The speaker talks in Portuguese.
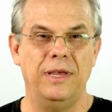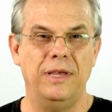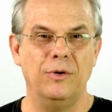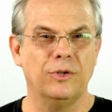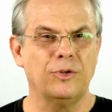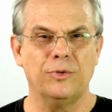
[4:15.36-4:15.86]

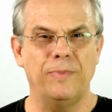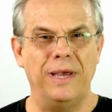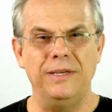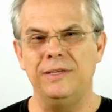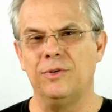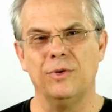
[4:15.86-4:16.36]
Em outros
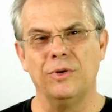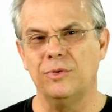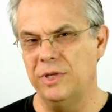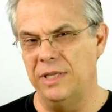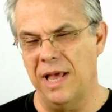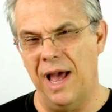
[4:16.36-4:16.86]
países,
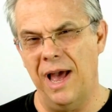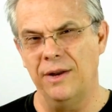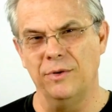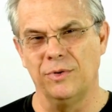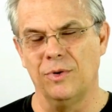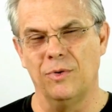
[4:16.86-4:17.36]
outros
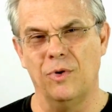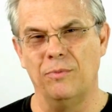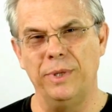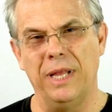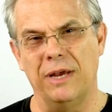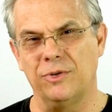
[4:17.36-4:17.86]
inários ou
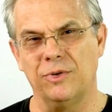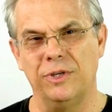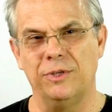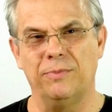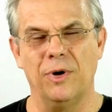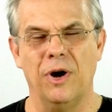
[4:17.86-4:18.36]

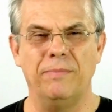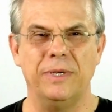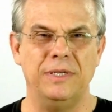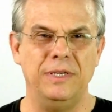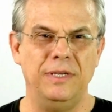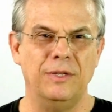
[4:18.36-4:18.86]
compilações
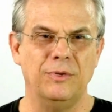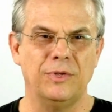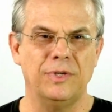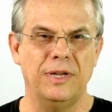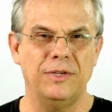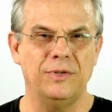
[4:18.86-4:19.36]
próprias de
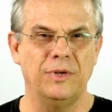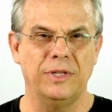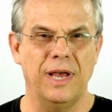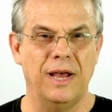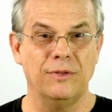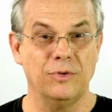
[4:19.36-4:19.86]
hinos
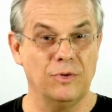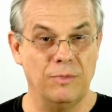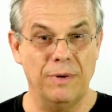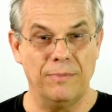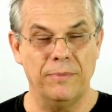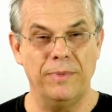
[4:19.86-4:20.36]
selecionados
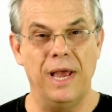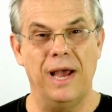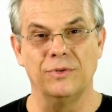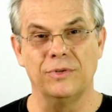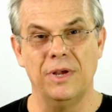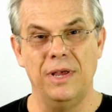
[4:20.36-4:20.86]
como
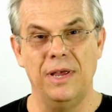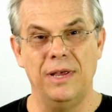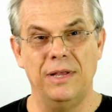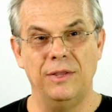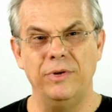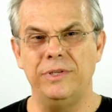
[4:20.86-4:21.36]
apropriados.
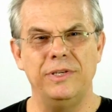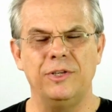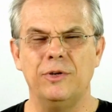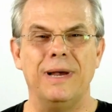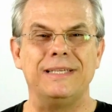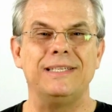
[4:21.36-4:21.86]
Não
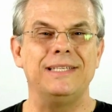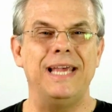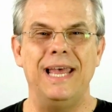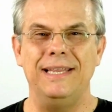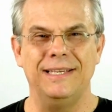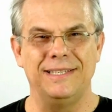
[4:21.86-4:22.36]
existe uma
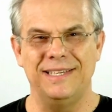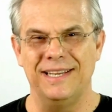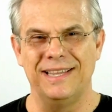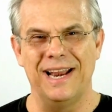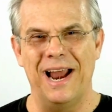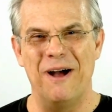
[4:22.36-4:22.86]
sede
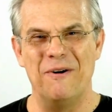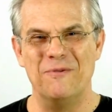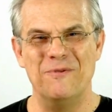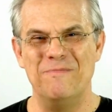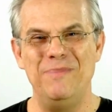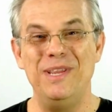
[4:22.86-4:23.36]

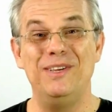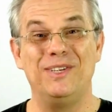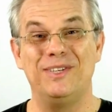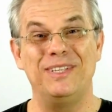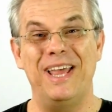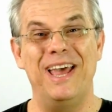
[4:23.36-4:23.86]
central, um
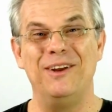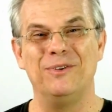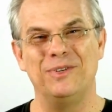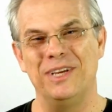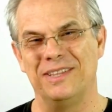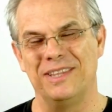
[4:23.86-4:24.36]
ministério
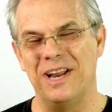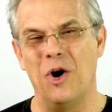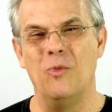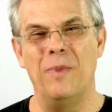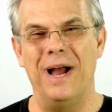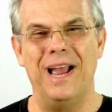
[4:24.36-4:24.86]

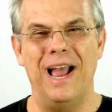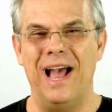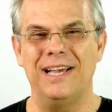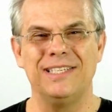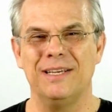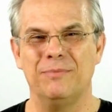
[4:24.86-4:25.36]
central, uma
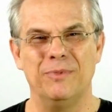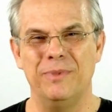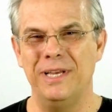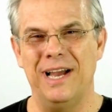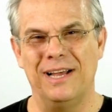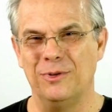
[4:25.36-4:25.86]
casa
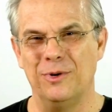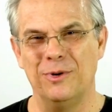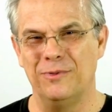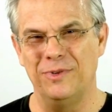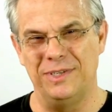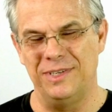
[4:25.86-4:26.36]
publicadora
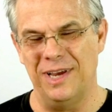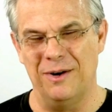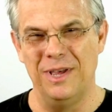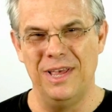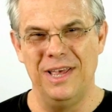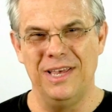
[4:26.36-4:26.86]

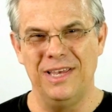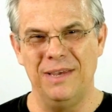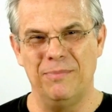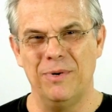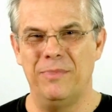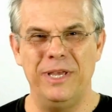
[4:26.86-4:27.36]
oficial
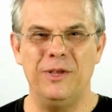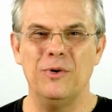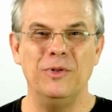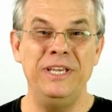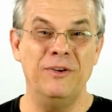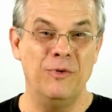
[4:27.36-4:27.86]
que
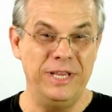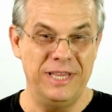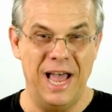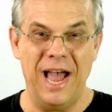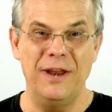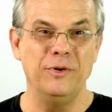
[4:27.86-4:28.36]
publique o
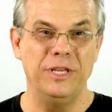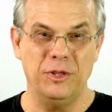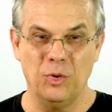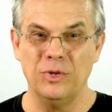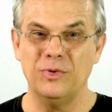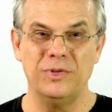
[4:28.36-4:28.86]
inário que
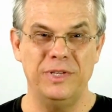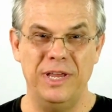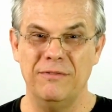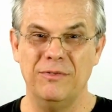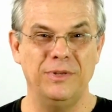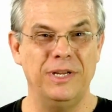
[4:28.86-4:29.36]
todos
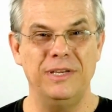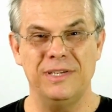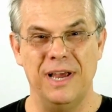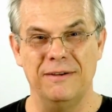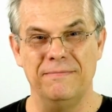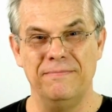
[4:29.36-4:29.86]
devam
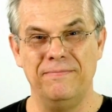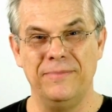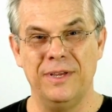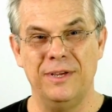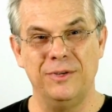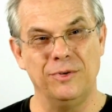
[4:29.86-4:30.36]
utilizar.
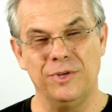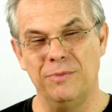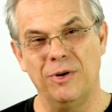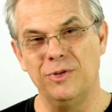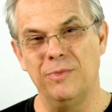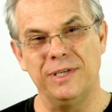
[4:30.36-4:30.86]
Se os
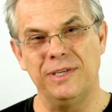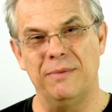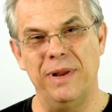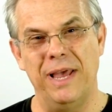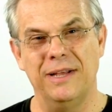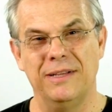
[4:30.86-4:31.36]
irmãos de uma
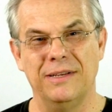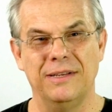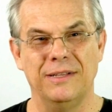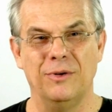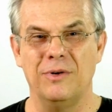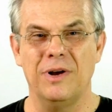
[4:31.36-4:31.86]
assembleia
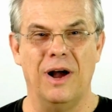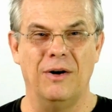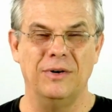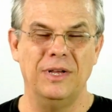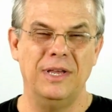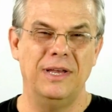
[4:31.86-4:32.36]

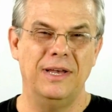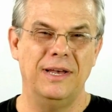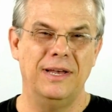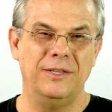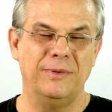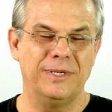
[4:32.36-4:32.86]
local,
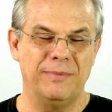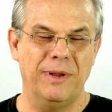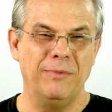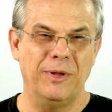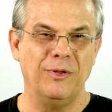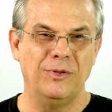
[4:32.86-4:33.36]
ah, de uma
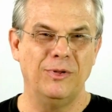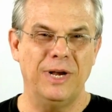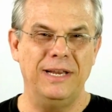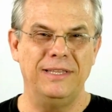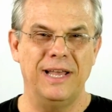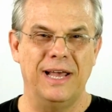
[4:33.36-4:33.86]
assembleia de uma
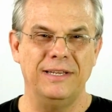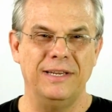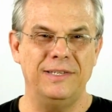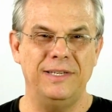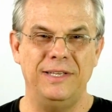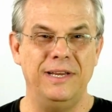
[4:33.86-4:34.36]
localidade,
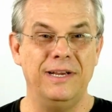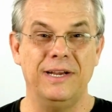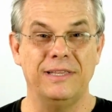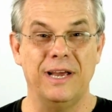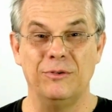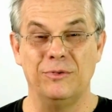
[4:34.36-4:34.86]
decidirem
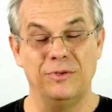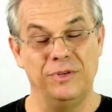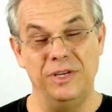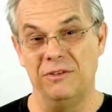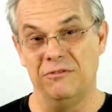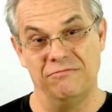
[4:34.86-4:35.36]
cantar
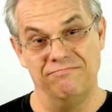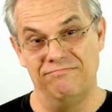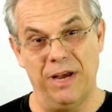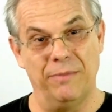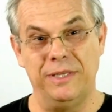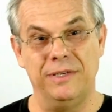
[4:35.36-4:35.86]
outros hinos,
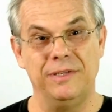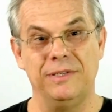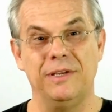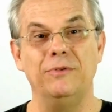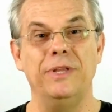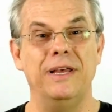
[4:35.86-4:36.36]
é uma
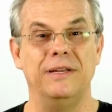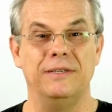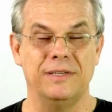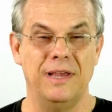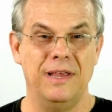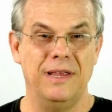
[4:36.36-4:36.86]
decisão
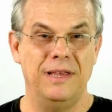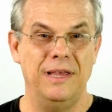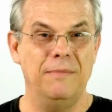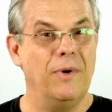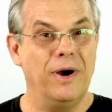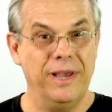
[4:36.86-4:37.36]
deles,
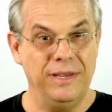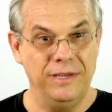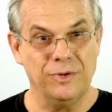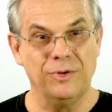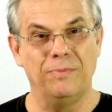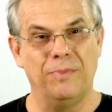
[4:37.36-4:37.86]
embora
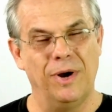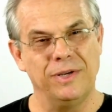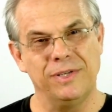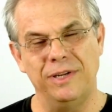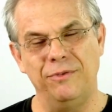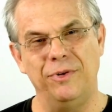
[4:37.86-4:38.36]
isso
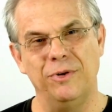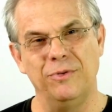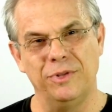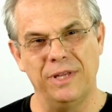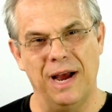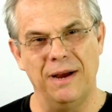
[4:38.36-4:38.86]
possa
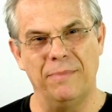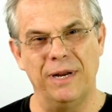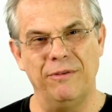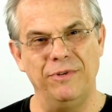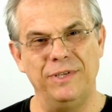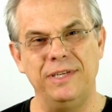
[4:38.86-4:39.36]
dificultar
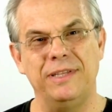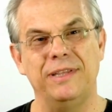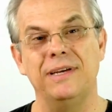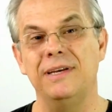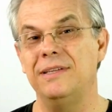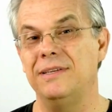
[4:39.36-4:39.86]
para
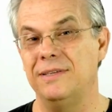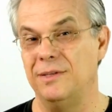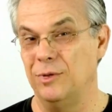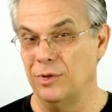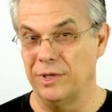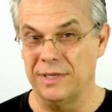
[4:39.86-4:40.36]
visitantes
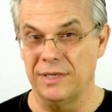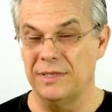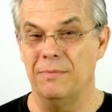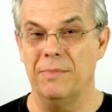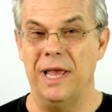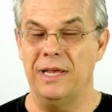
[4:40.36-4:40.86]
de outras
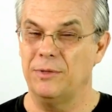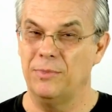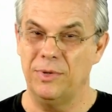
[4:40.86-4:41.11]
assembleias.